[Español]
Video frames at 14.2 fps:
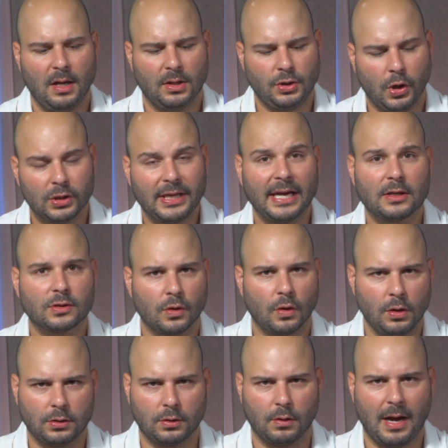Yo te
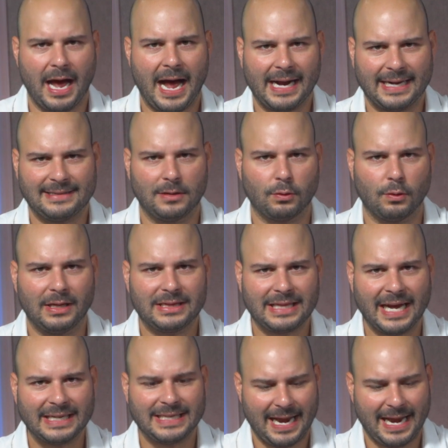exhorto a que si tú estás